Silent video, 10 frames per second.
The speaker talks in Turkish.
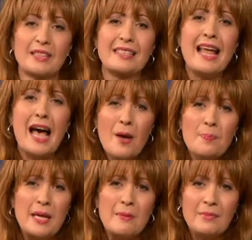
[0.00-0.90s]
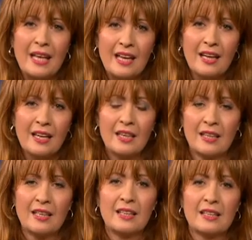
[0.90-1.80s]
Ne yapayım de
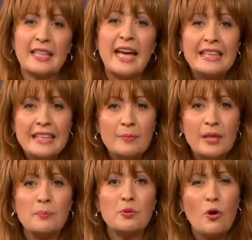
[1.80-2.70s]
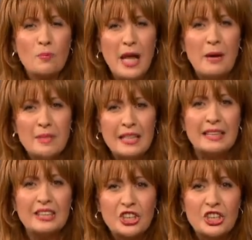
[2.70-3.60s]
kendimi problemlerin
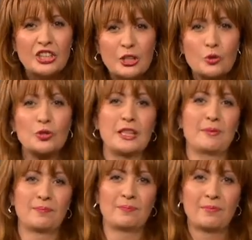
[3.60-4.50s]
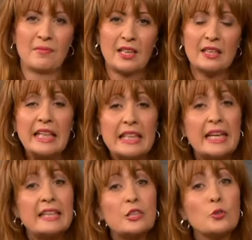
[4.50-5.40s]
dışında tutayım diye
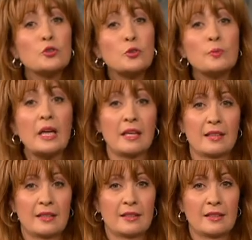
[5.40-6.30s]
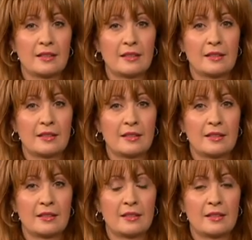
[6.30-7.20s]
kendi gücümle
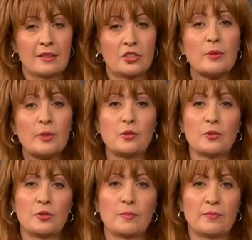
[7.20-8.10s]
çabalıyordum.